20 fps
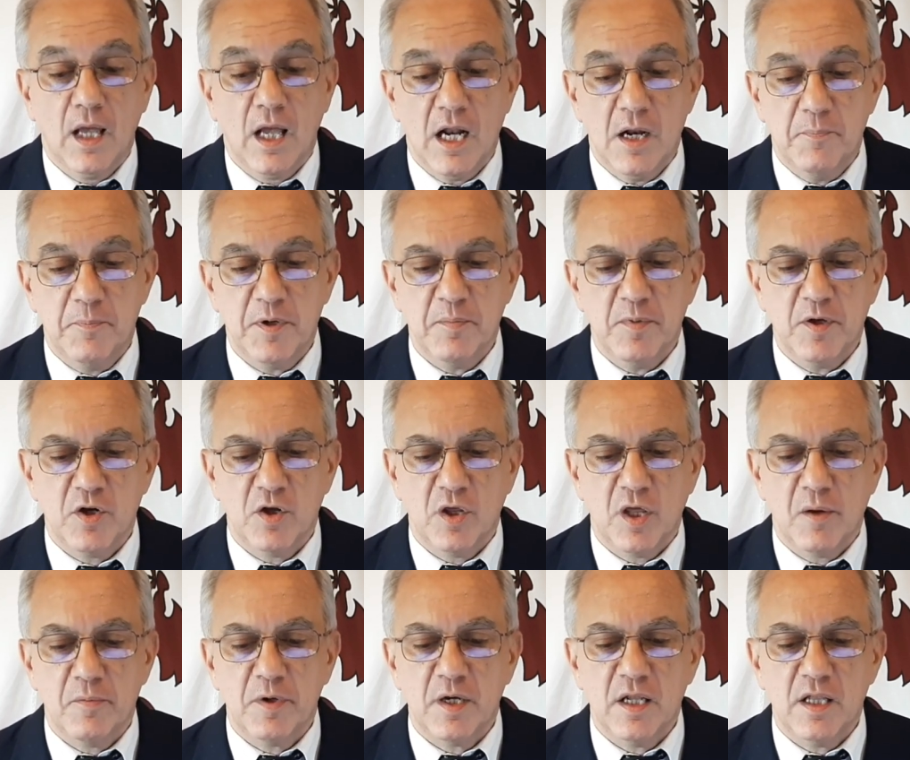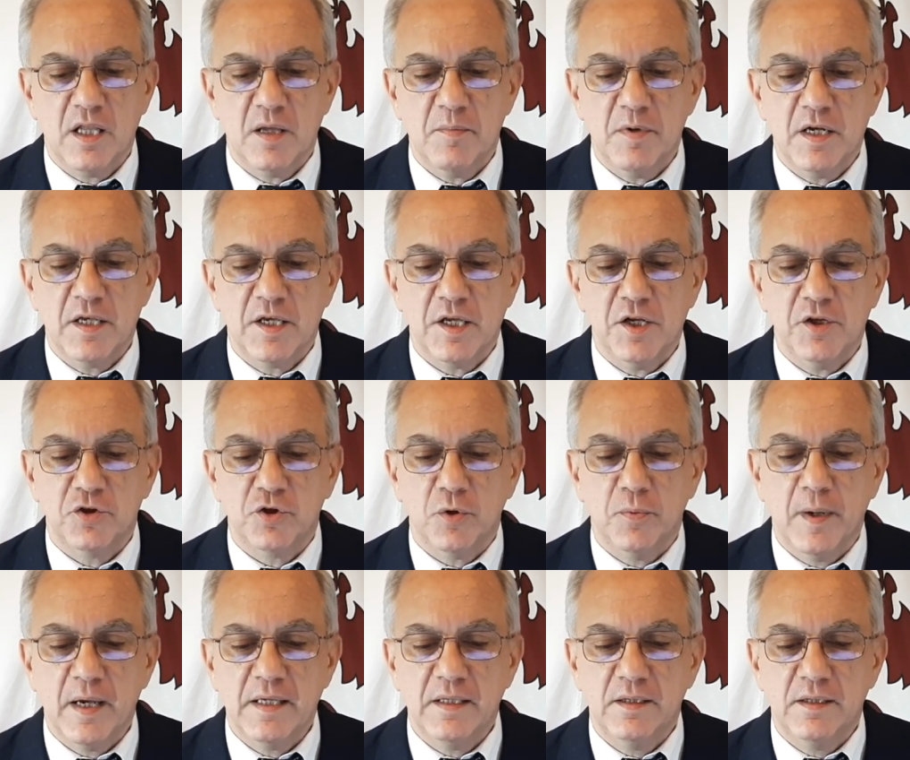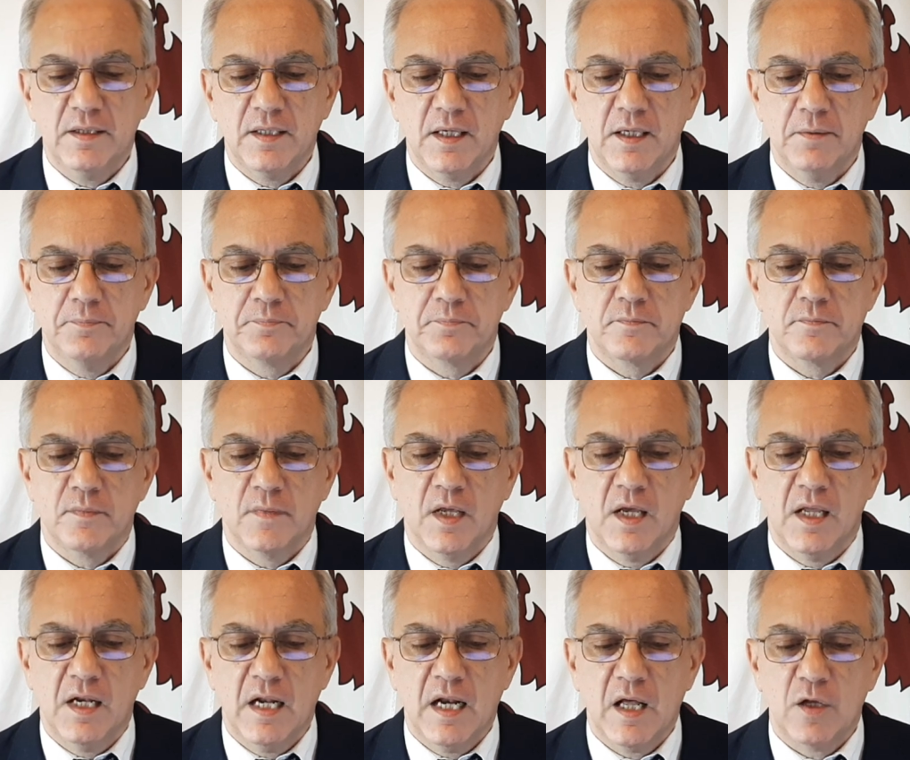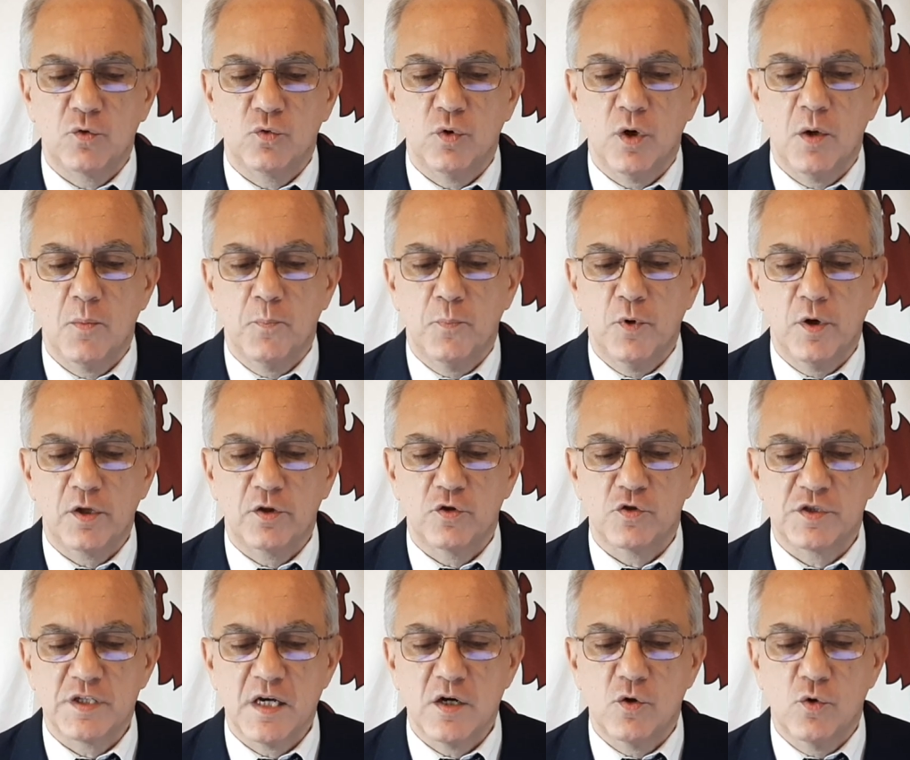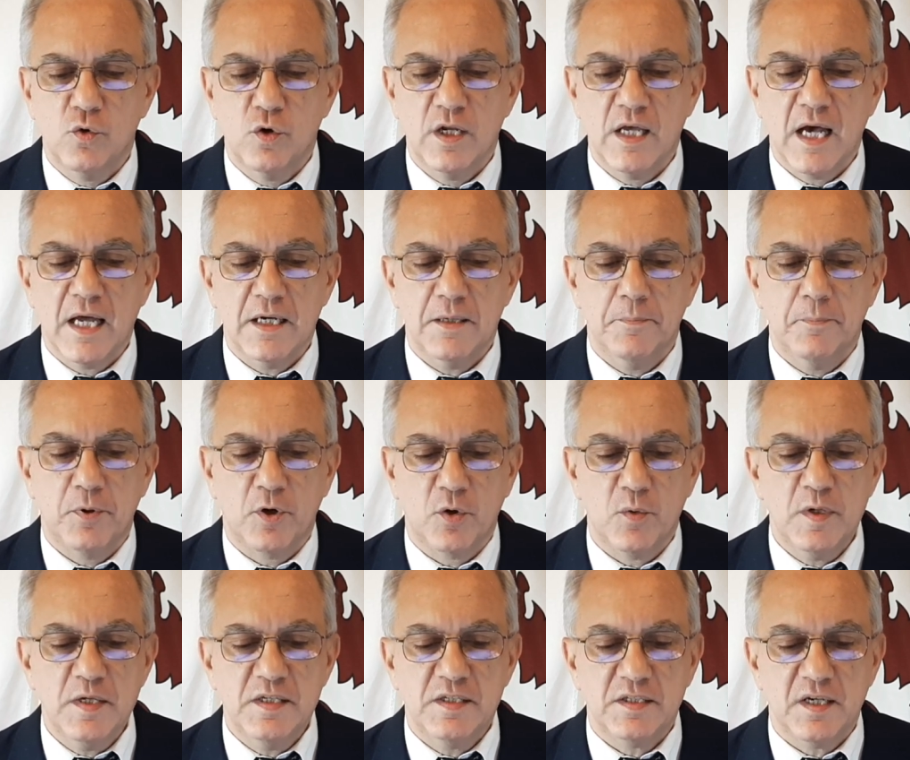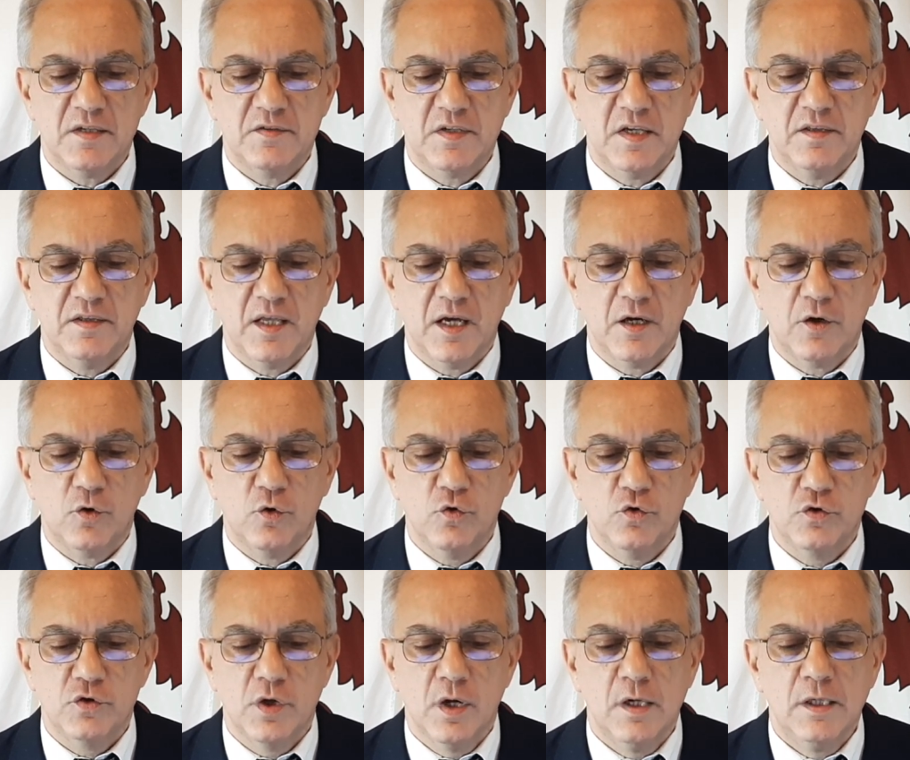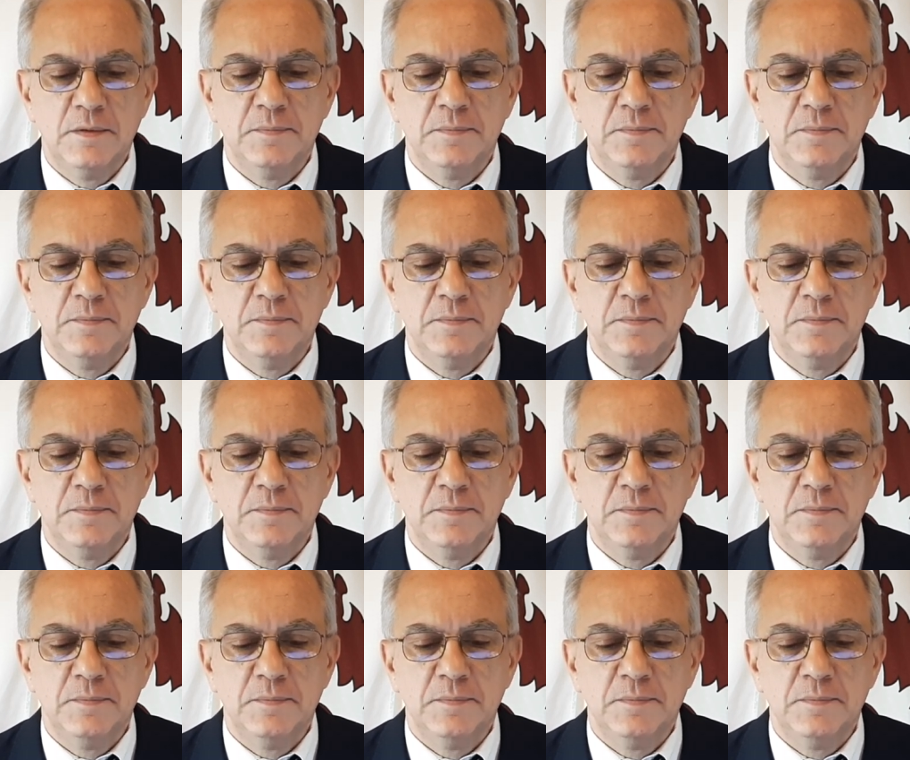El primero de abril de 1520, en el actual puerto San Julián, provincia de Santa Cruz,